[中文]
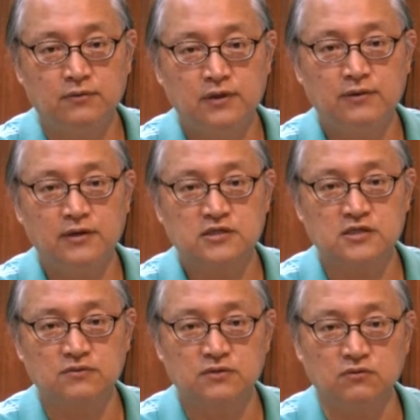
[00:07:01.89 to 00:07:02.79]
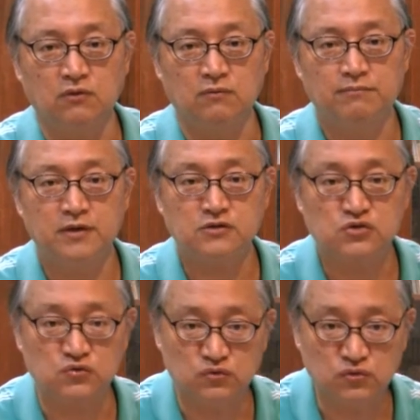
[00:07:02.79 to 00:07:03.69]
另外一词汇就我们被
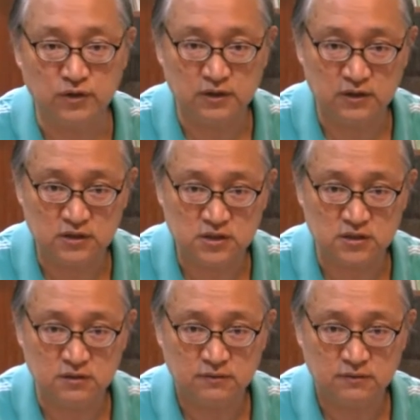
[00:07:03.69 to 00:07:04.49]
赎回的意思。